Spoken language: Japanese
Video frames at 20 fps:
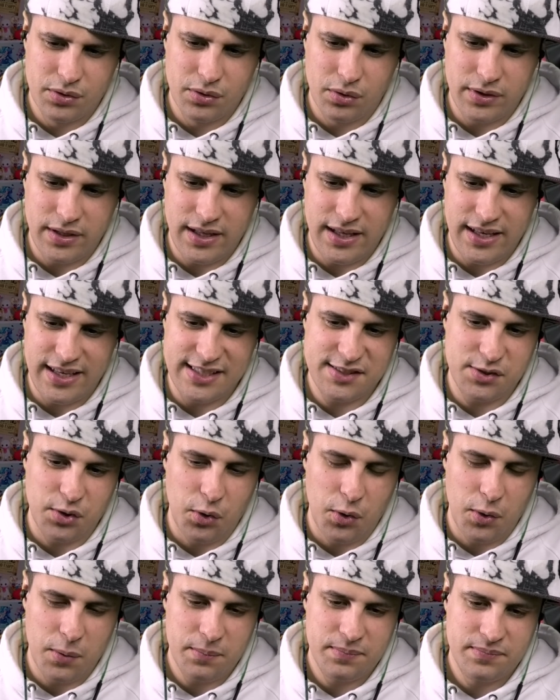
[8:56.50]
ルロにい
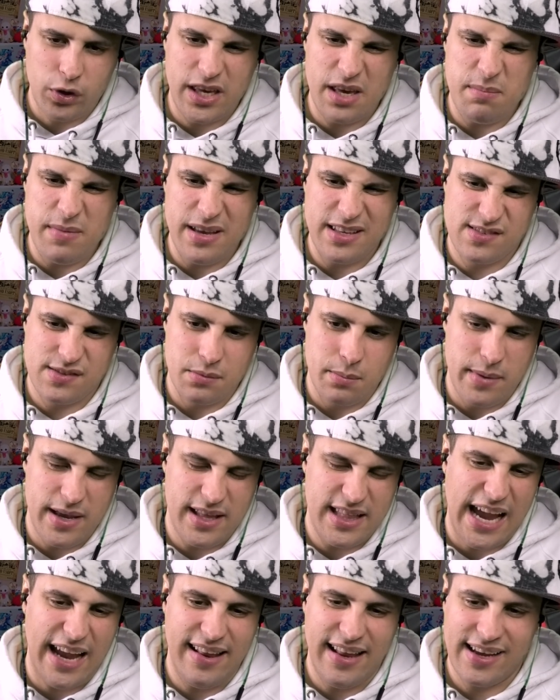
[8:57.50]
そう時光
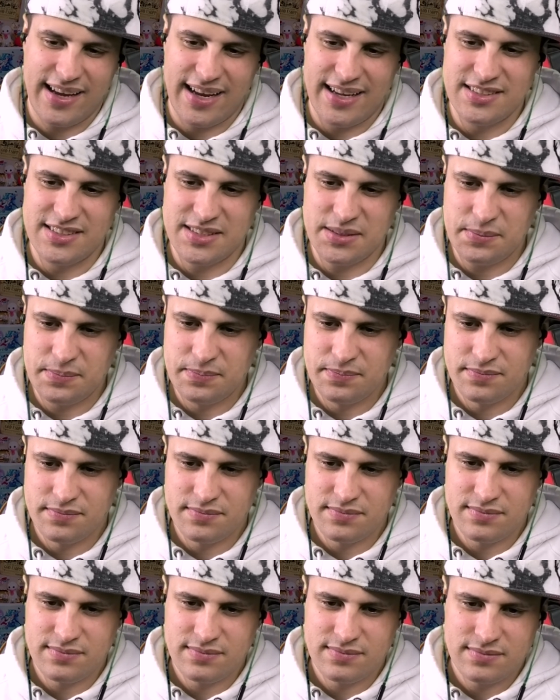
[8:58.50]
みたいな感じ
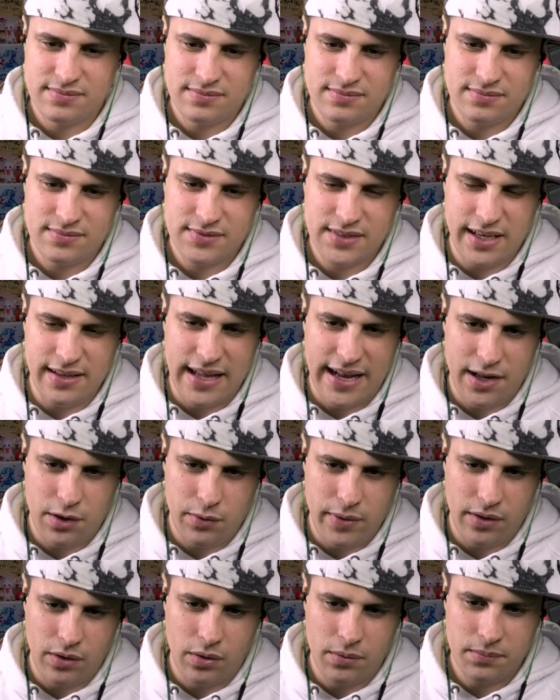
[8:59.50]

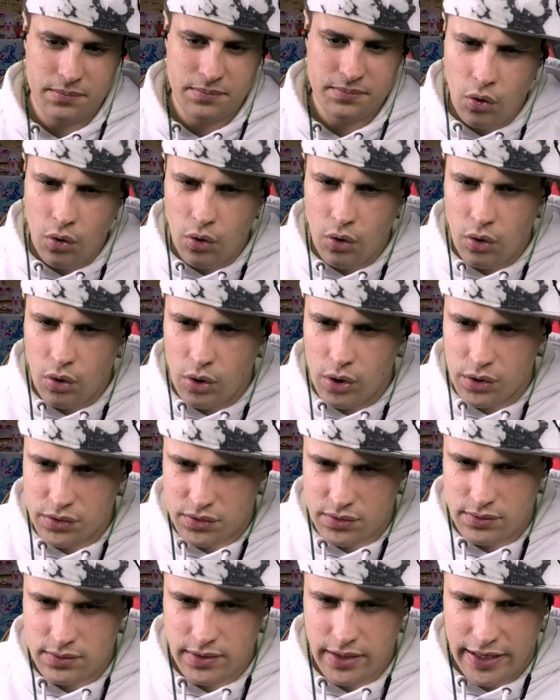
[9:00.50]
左上のおお
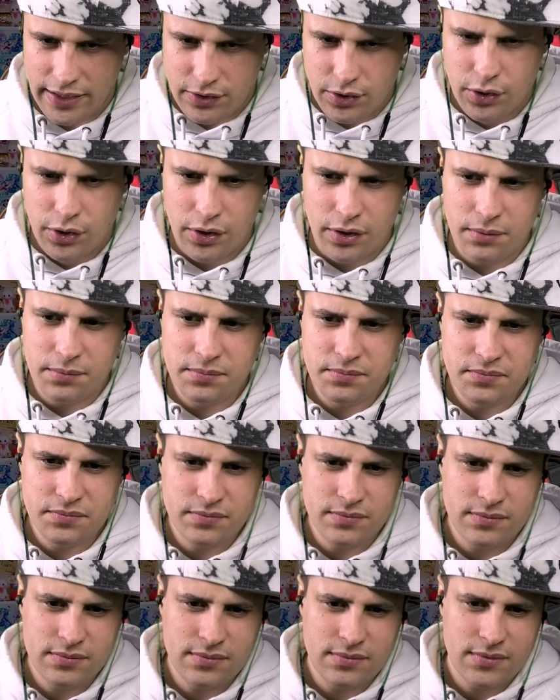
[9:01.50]
行くなん
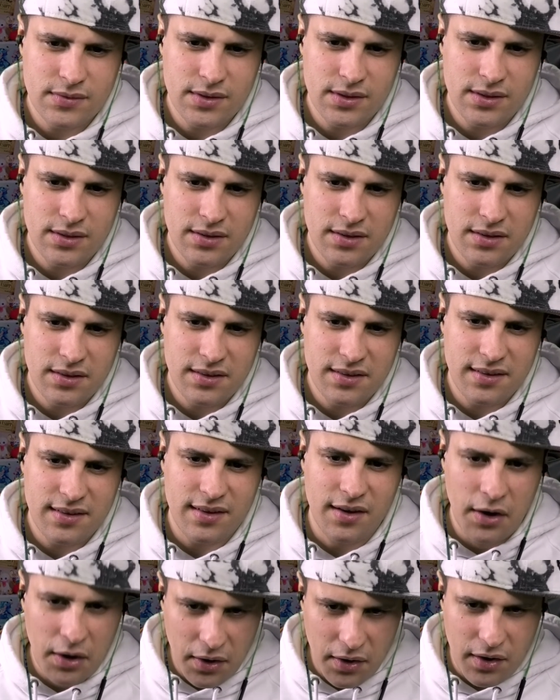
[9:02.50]
か一斉に動き出
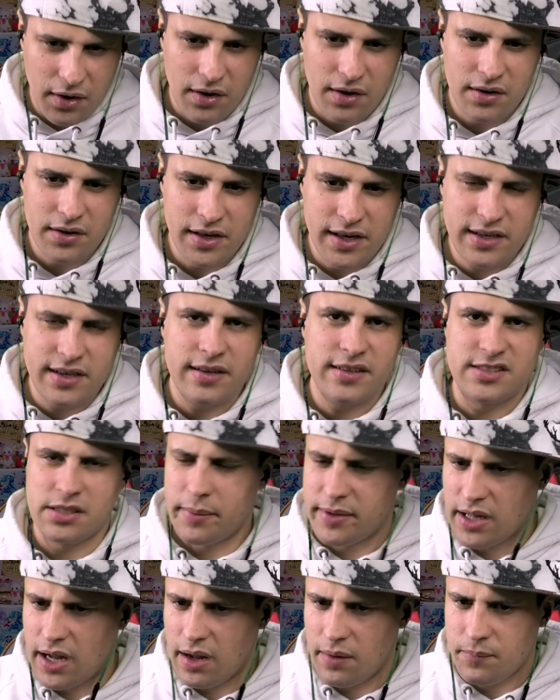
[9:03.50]
したうん一気に
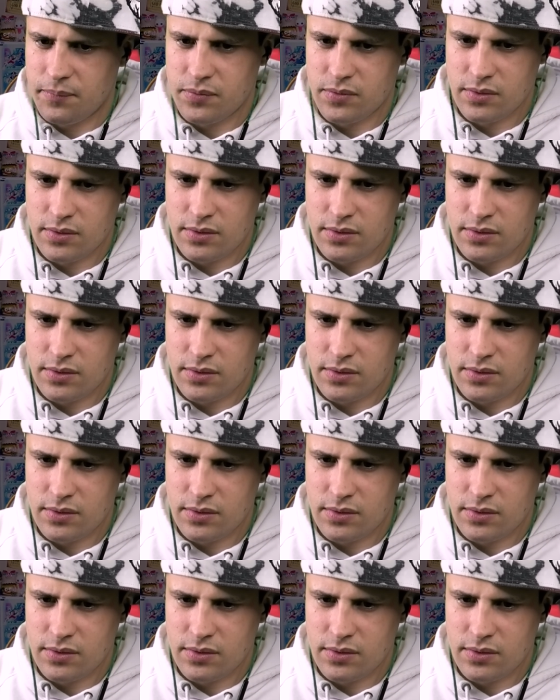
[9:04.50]
攻めた